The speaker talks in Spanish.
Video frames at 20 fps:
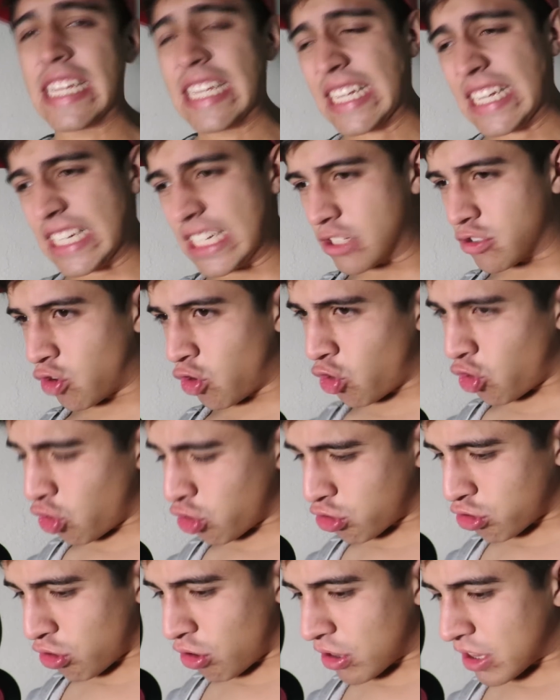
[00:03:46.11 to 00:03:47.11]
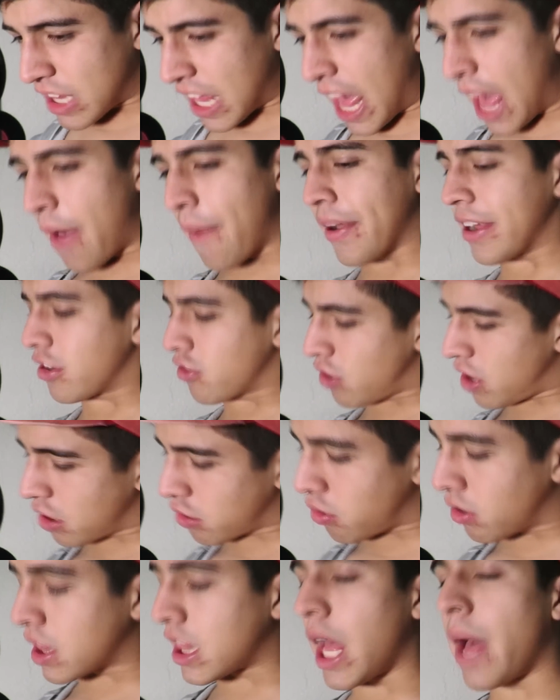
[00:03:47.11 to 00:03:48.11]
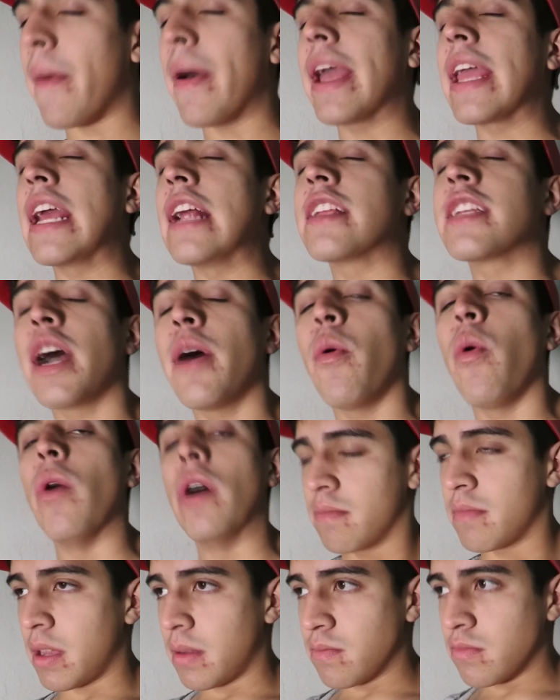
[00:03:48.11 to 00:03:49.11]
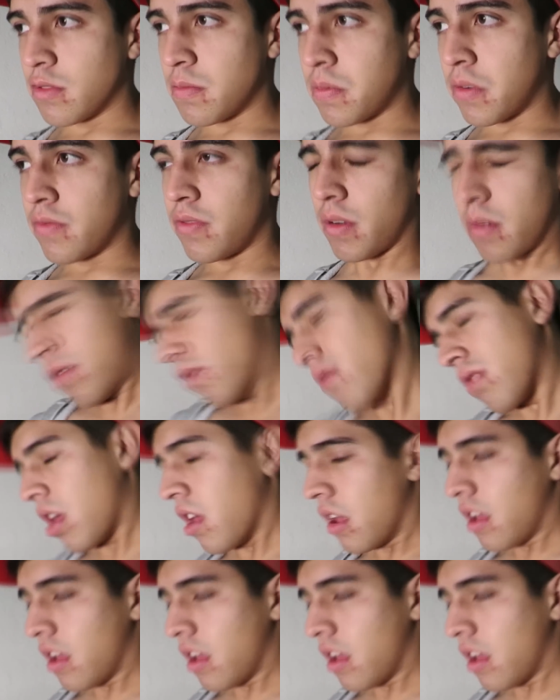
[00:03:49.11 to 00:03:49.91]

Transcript: y no lo soltaba y no la soltaba y el chavo, mi amor, por favor,